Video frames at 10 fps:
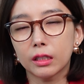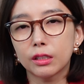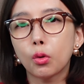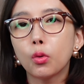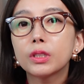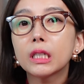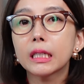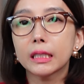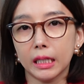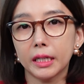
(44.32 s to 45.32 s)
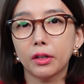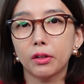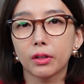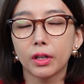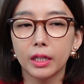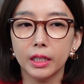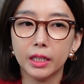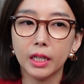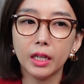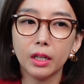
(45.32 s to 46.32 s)
그 공작의 세력,
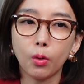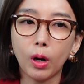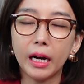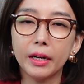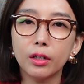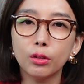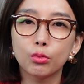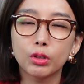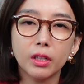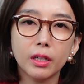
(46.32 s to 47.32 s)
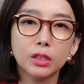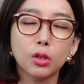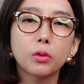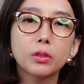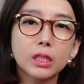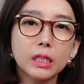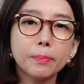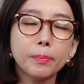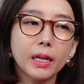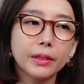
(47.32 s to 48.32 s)
이게 과연 우리나라
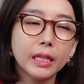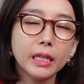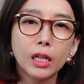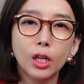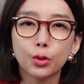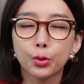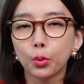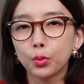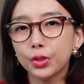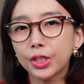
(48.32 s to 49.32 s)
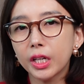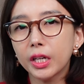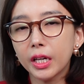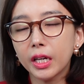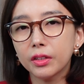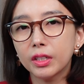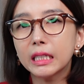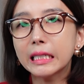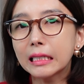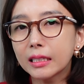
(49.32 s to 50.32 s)
정치판에 존재해야
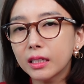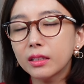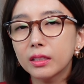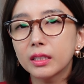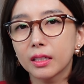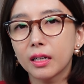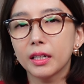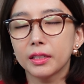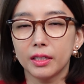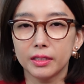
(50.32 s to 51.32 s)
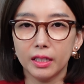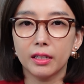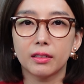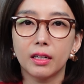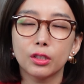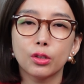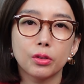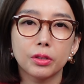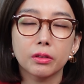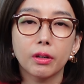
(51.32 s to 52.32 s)
될 인간들인가에 대한 생각을 하실 수
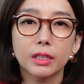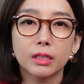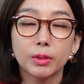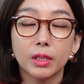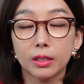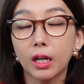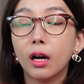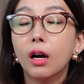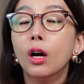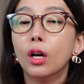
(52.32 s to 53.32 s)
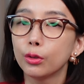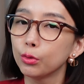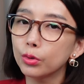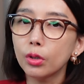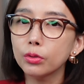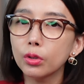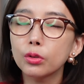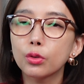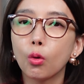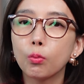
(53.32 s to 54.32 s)
있을 것 같습니다. 자,
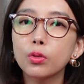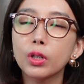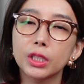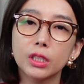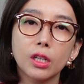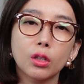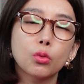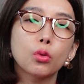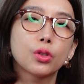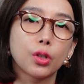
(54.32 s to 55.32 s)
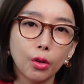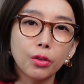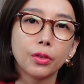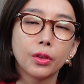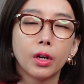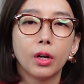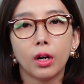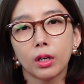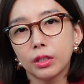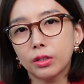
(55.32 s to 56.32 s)
윤석열 정부가 시작도 전
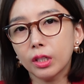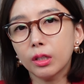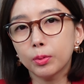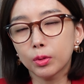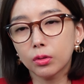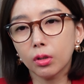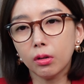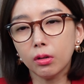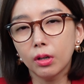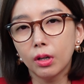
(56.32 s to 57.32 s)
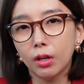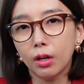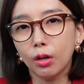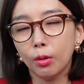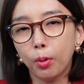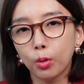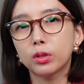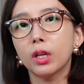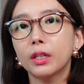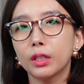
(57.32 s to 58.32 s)
그때부터
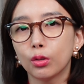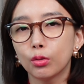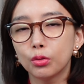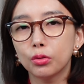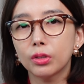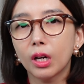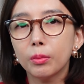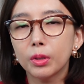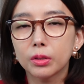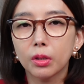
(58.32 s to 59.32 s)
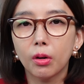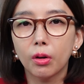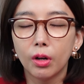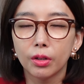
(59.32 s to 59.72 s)
보따리 운운하면서